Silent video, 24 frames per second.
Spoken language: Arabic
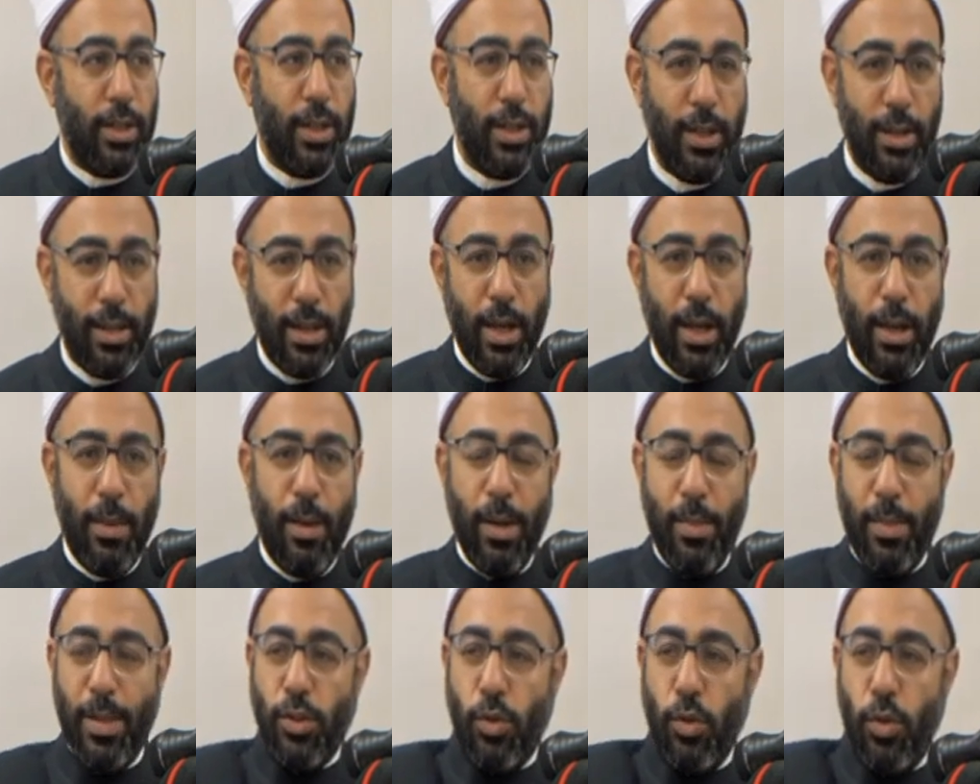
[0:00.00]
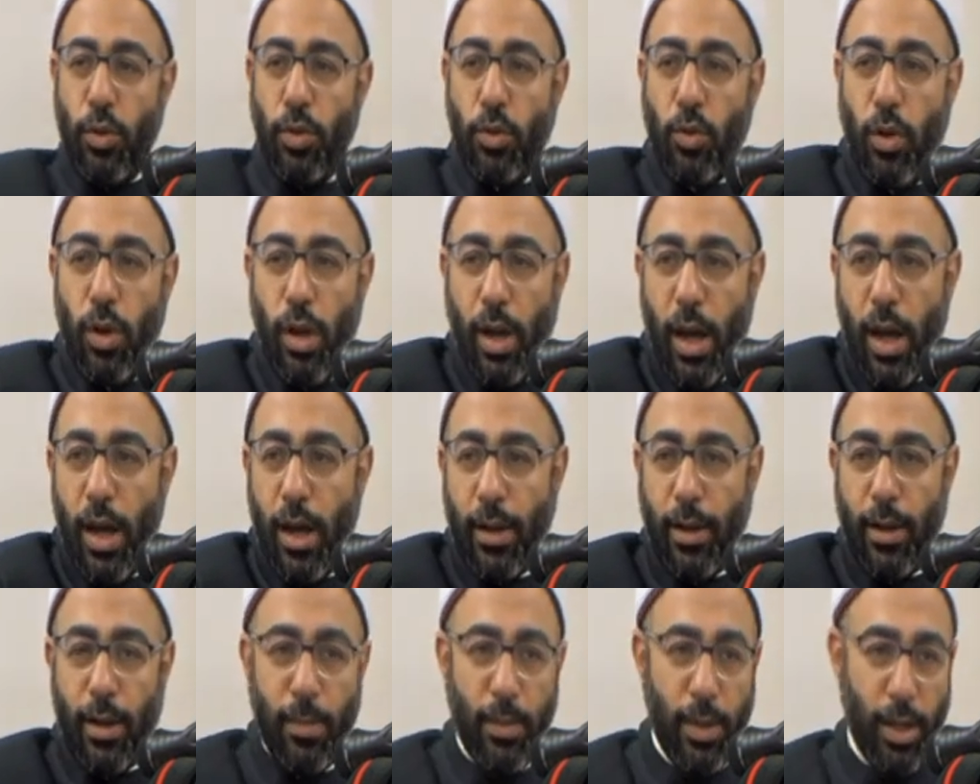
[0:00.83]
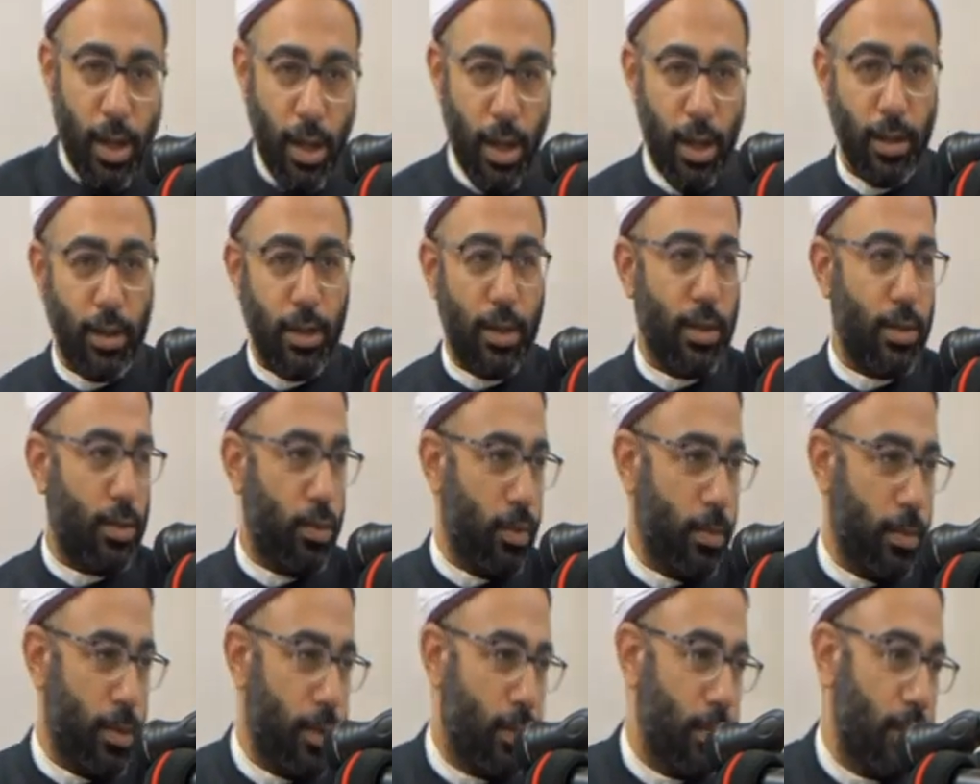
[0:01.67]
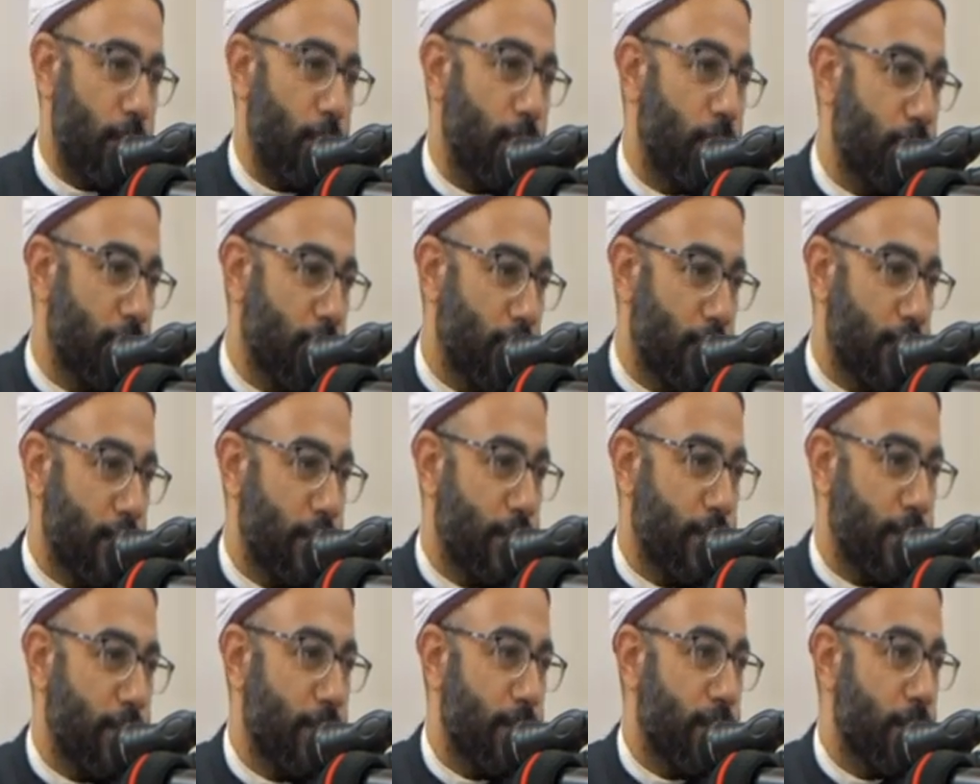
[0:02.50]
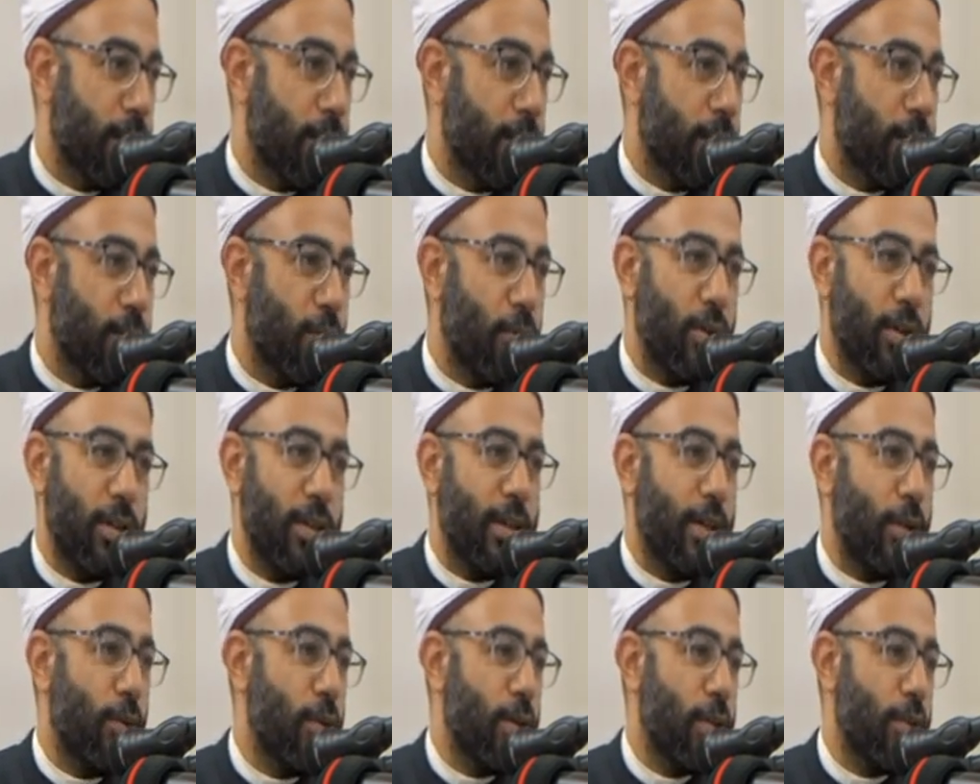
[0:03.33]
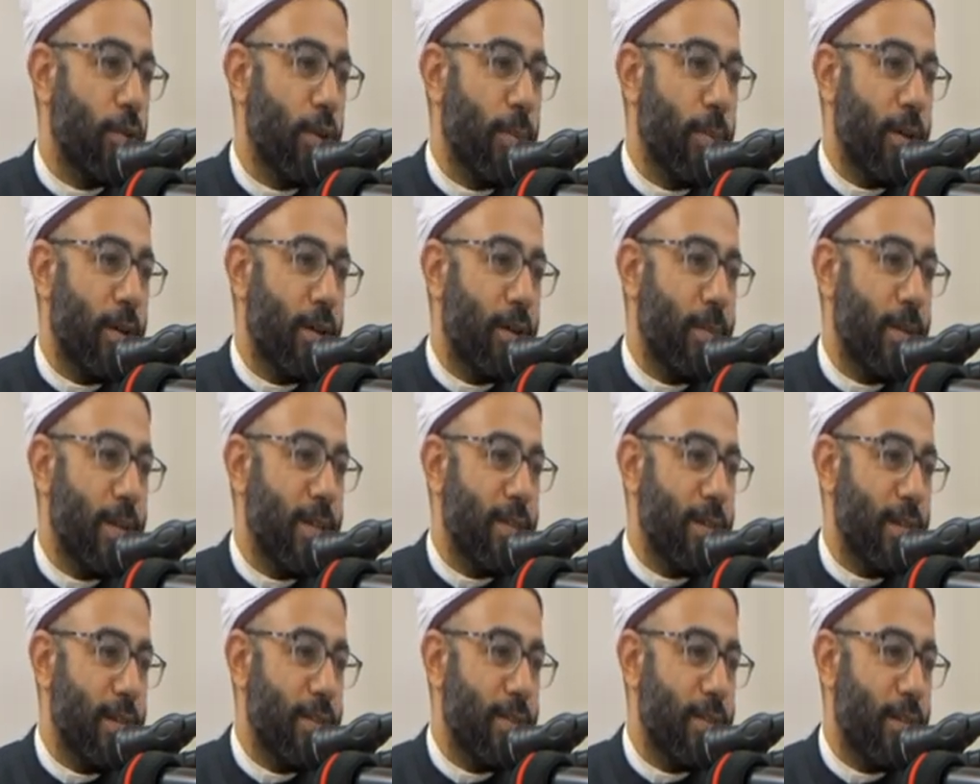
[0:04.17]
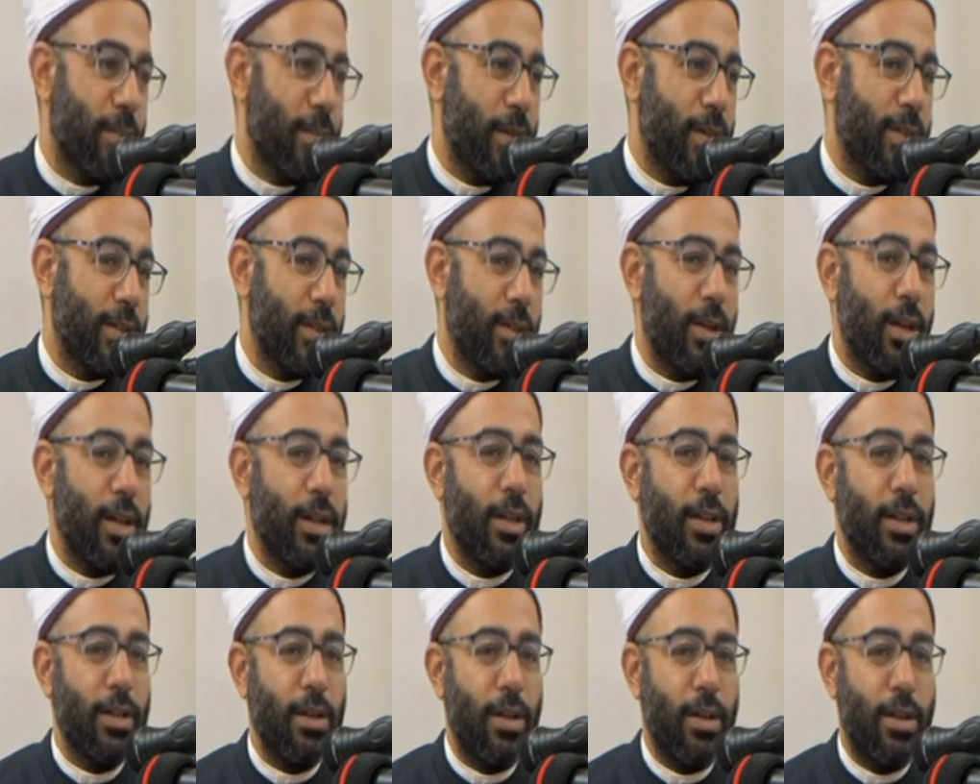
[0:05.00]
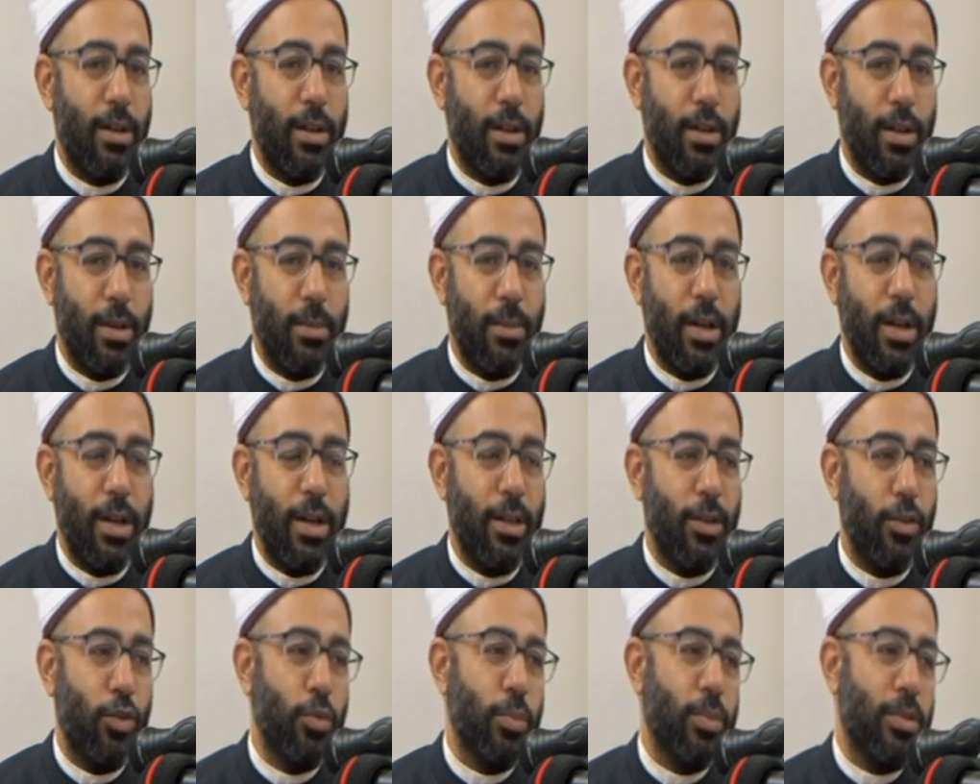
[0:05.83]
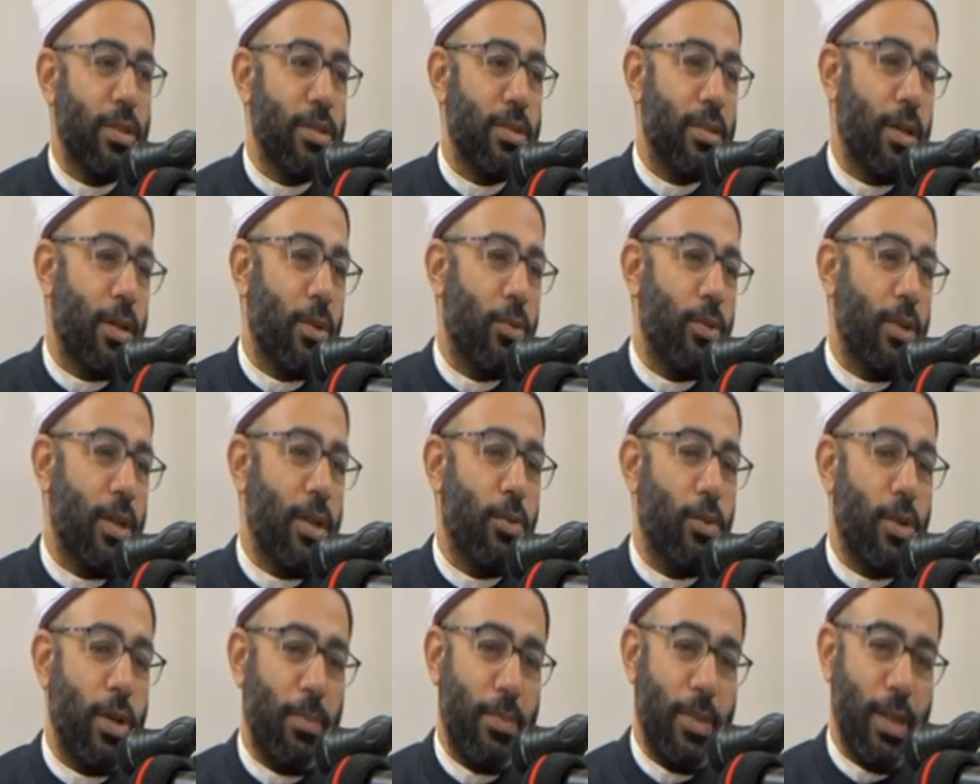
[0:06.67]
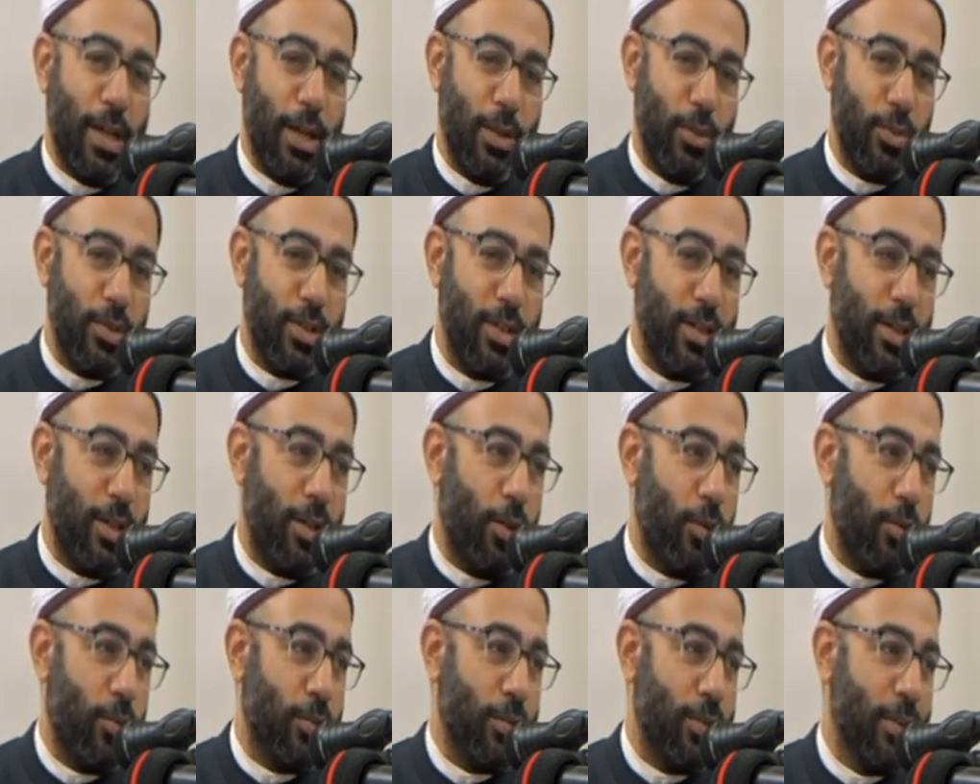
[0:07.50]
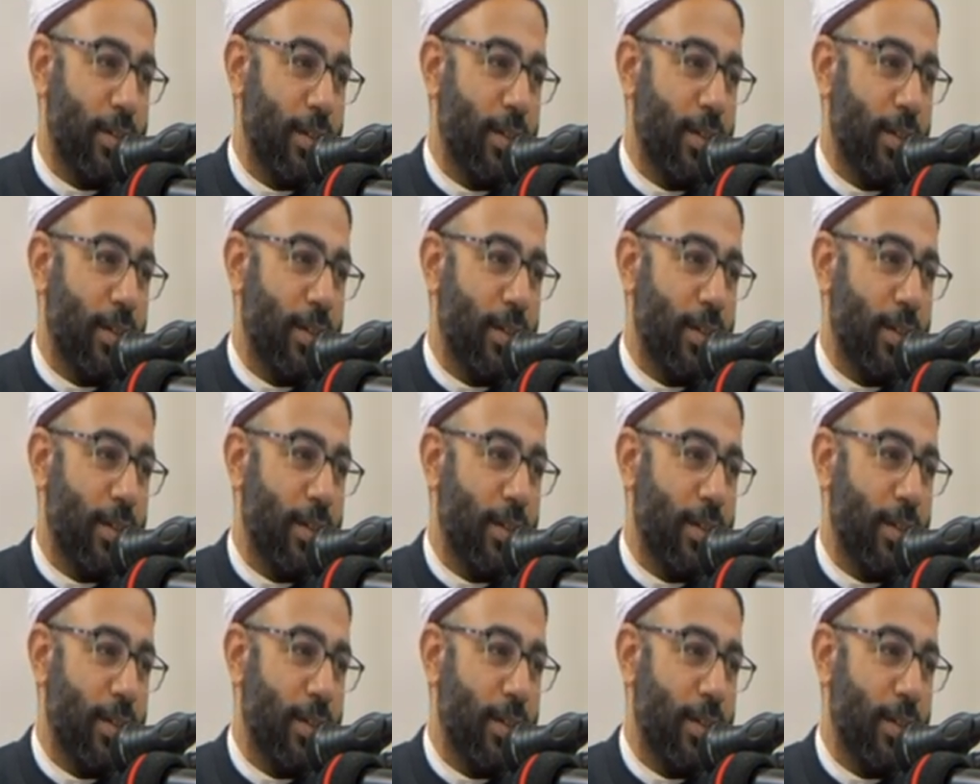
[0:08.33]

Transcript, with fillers: ان انا اللي بزق كل حجر من احجار الدومينو دوت كل دوت وما رميت اذ رميت ولكن الله رمى انتم تزرعونه ام نحن الزارعون